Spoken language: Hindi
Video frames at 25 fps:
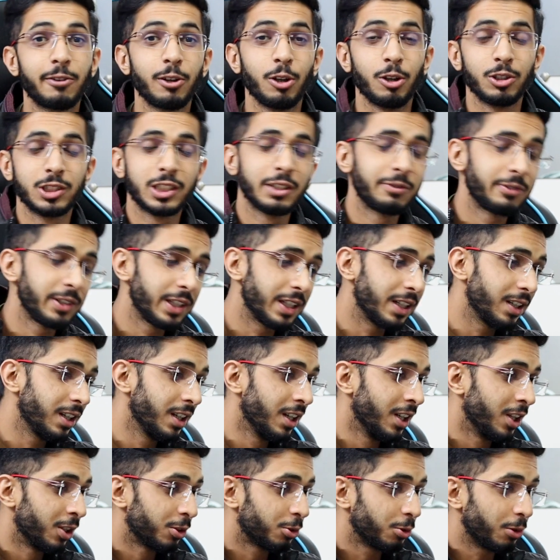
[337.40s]
फिलोसफी है
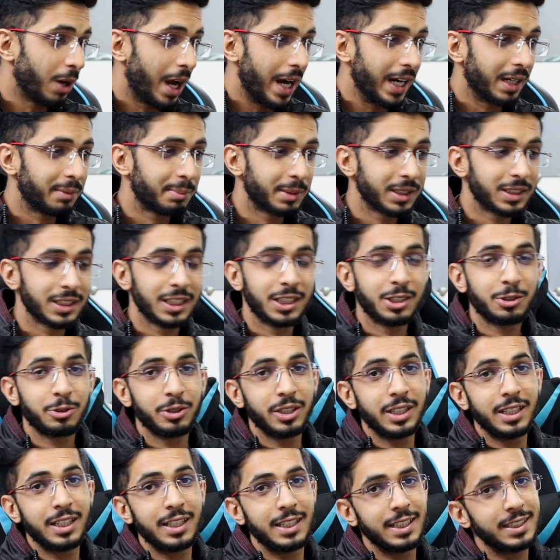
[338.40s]
तो एट प्रेजेंट तो
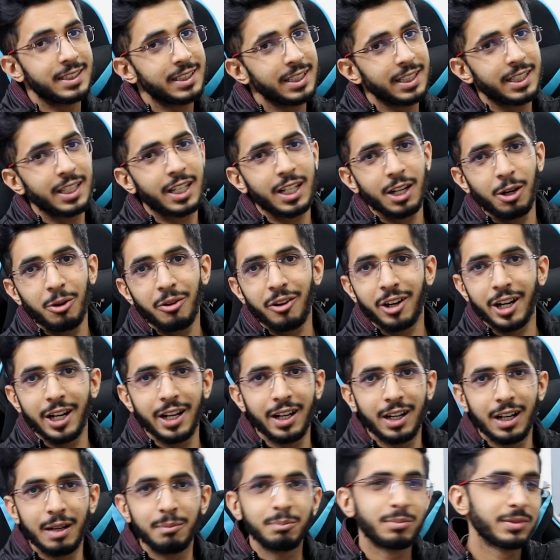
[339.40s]
ये इसी के अराउंड
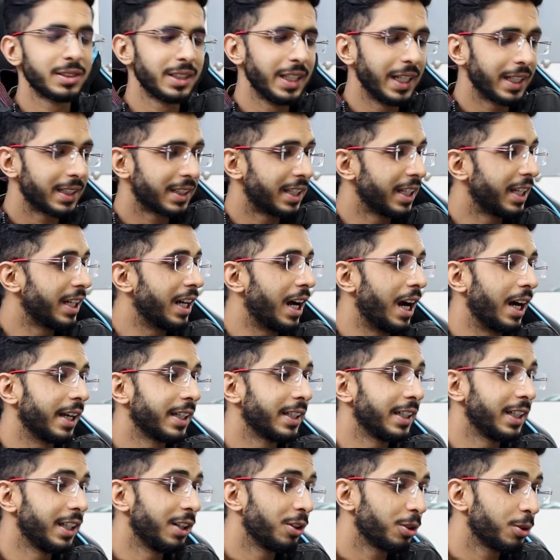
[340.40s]
रहेगा देखते हैं आगे
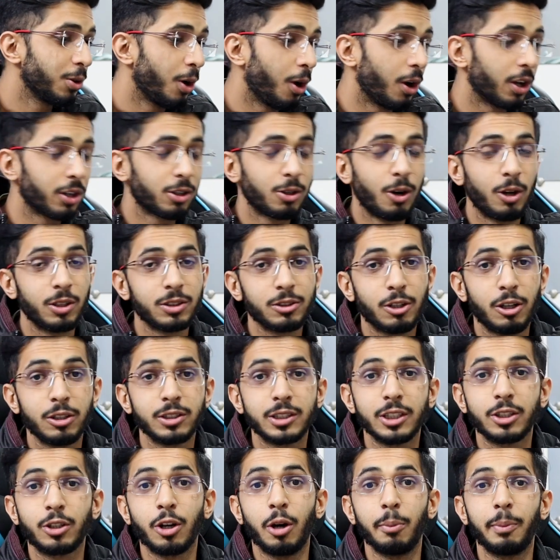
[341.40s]
ये लोग और कौन कौन
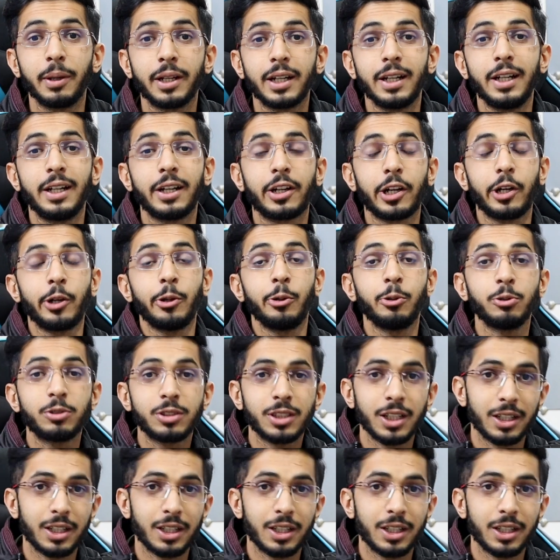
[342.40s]
से टॉपिक इंट्रोड्यूस